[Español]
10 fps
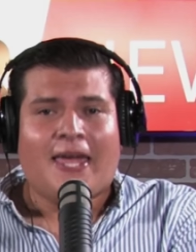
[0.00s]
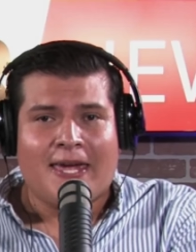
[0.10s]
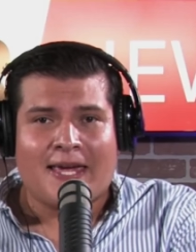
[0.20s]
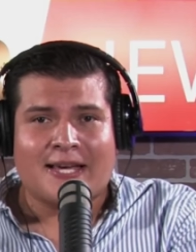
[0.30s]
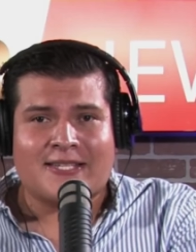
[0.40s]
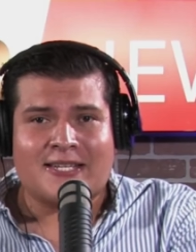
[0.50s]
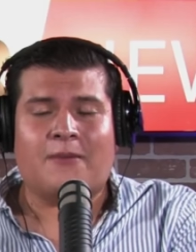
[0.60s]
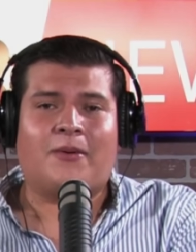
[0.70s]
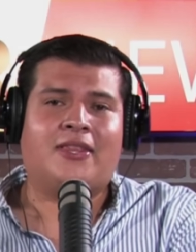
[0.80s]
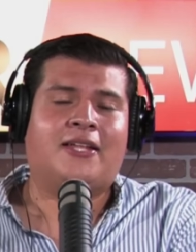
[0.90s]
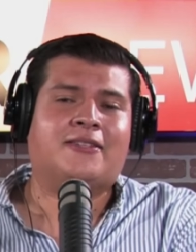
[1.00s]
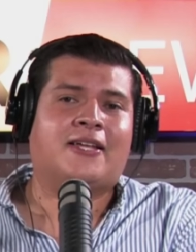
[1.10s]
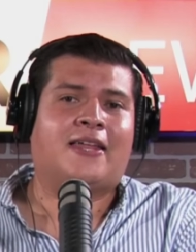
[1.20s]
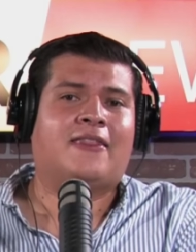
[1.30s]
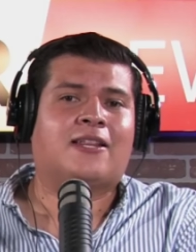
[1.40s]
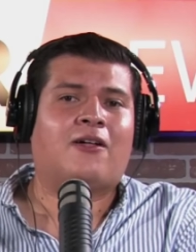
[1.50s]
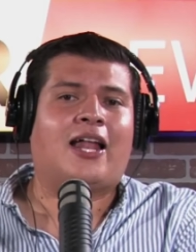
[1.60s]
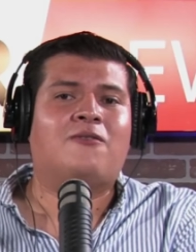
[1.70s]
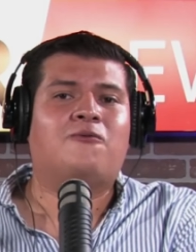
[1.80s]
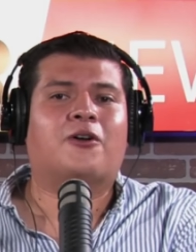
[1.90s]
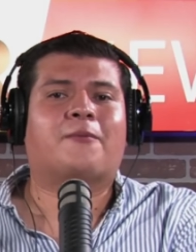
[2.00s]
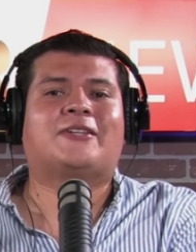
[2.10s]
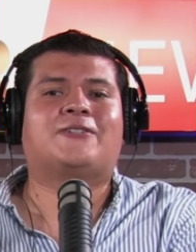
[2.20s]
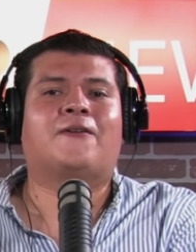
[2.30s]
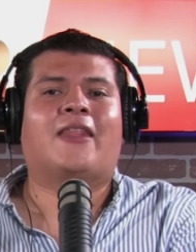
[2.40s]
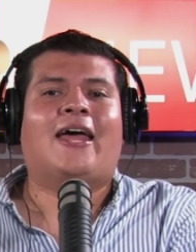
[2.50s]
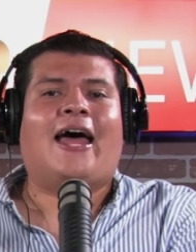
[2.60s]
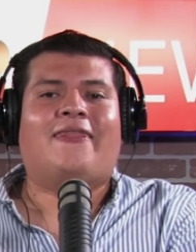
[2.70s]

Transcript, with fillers: y que estés al pendiente de toda la información